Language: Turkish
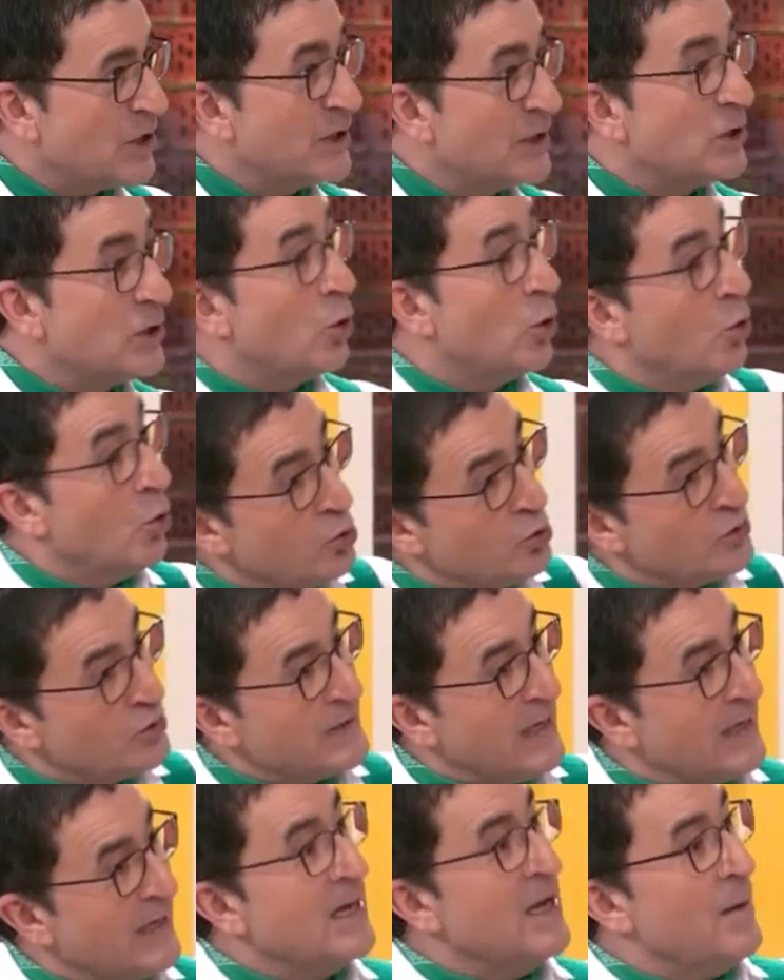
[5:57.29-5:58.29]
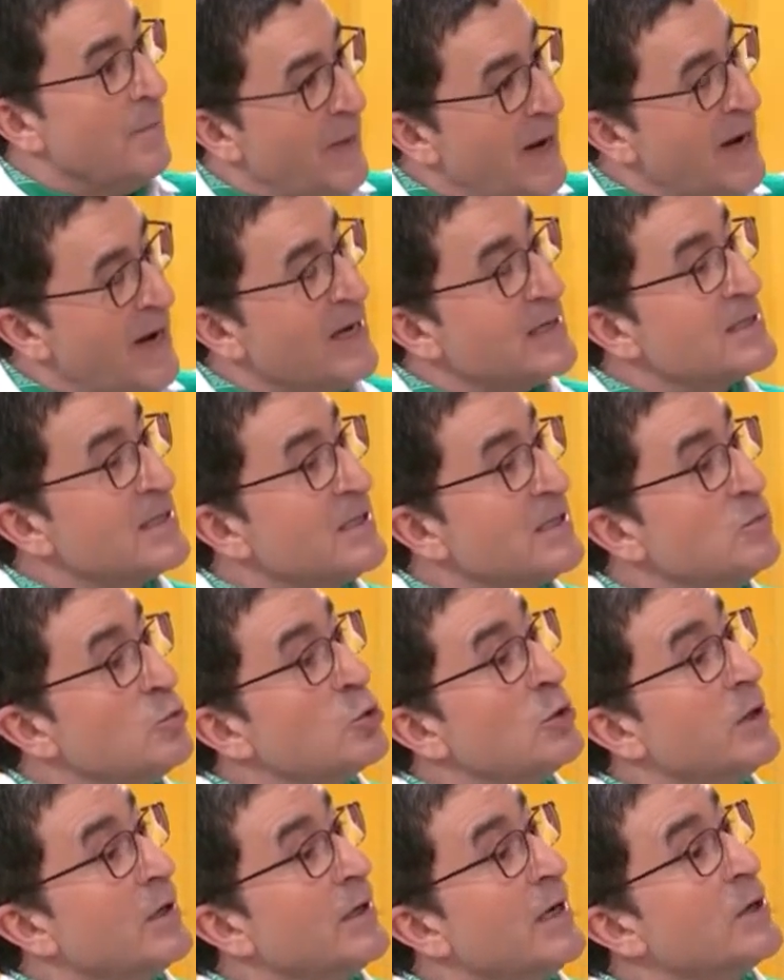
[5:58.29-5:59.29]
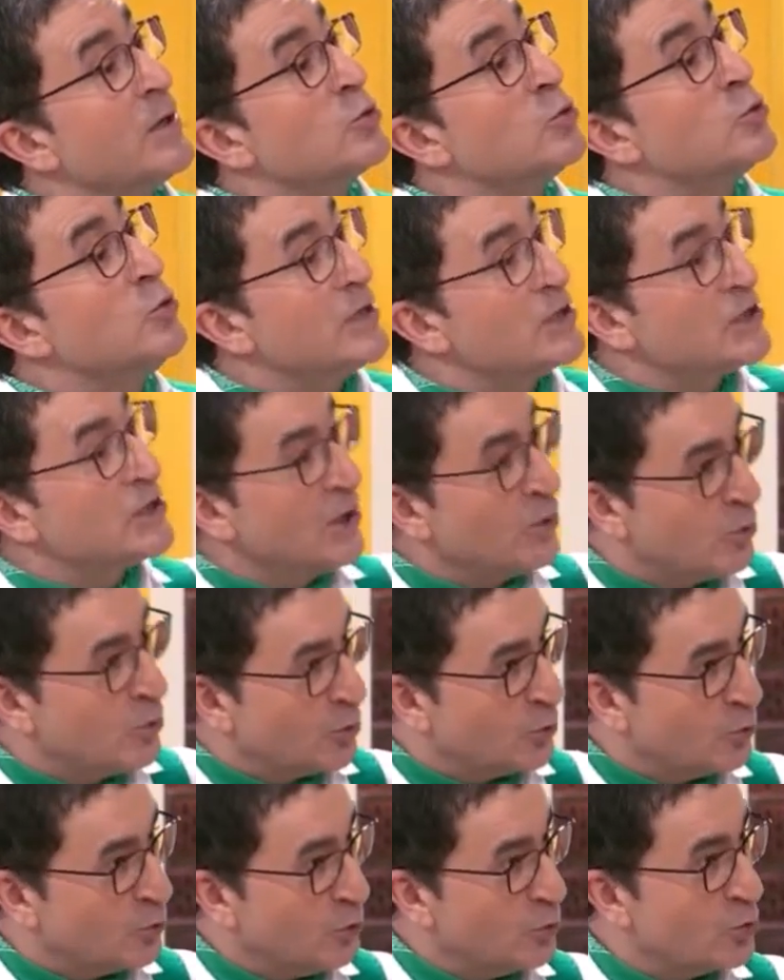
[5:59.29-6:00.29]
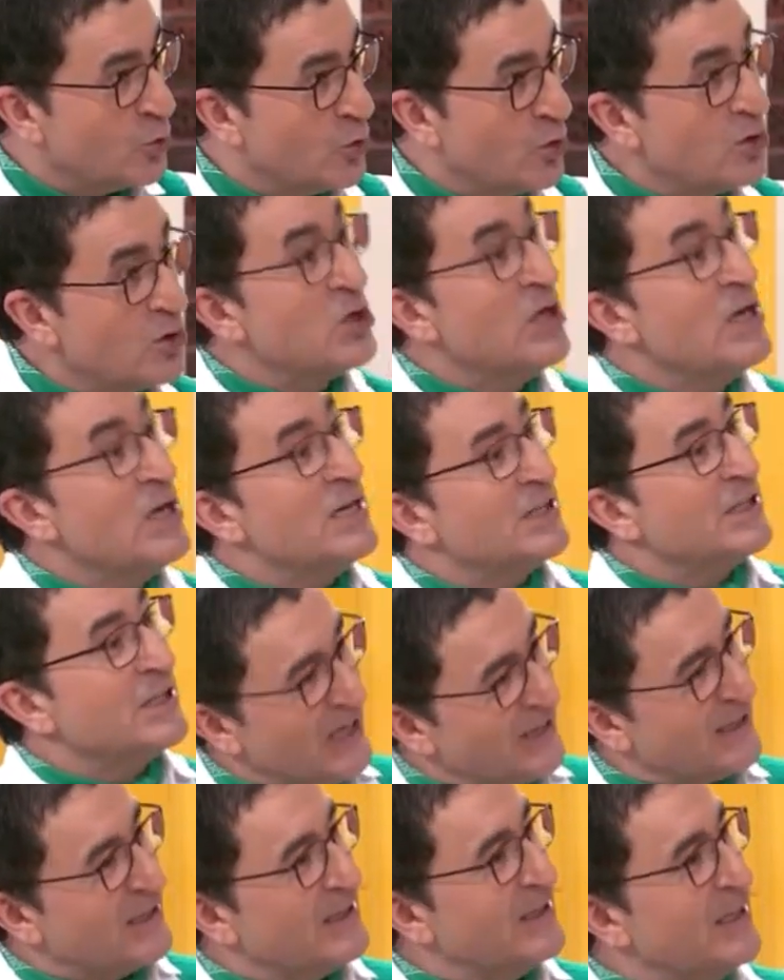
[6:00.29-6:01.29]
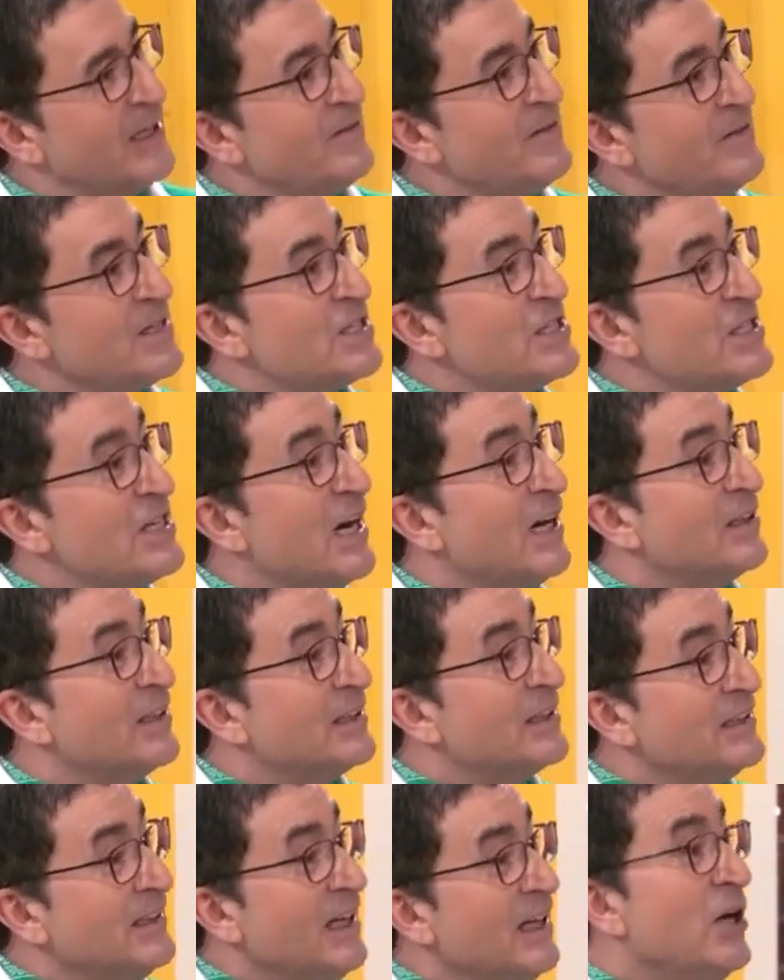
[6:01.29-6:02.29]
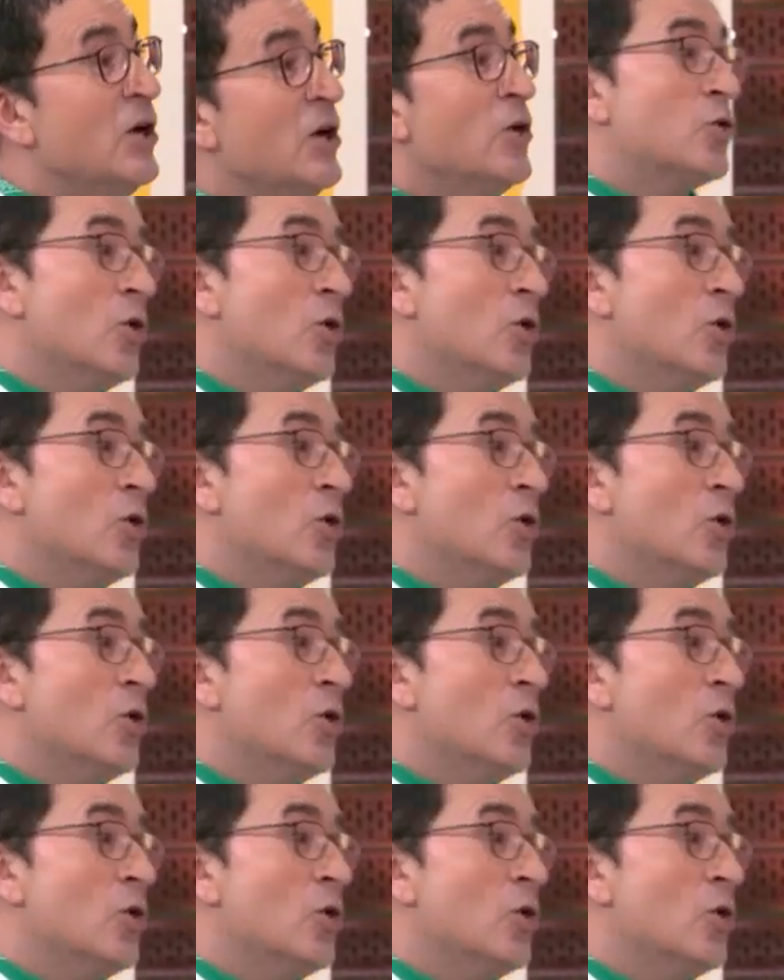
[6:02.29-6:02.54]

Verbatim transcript: bir şeydir. O yüzden beyazları mutlaka güneşte kurutun diyoruz. Renklileri ve siyahları da